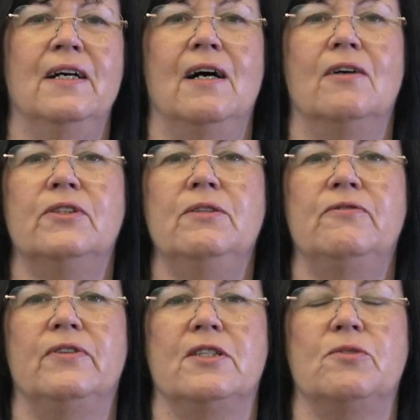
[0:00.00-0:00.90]
auf den
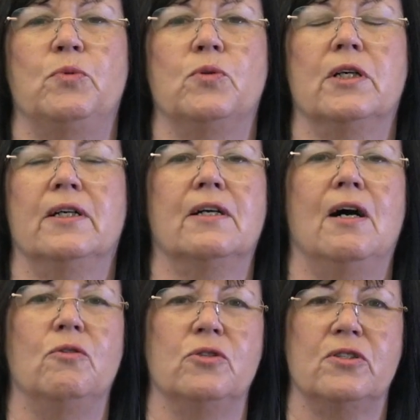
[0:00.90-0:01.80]

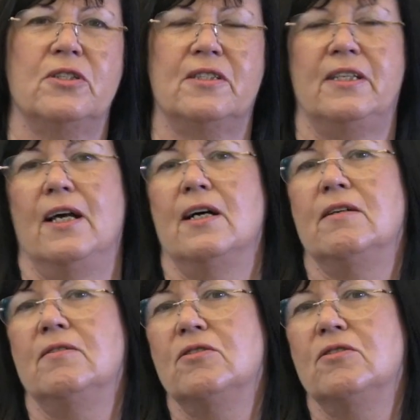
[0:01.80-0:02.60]
Facebook-Accounts der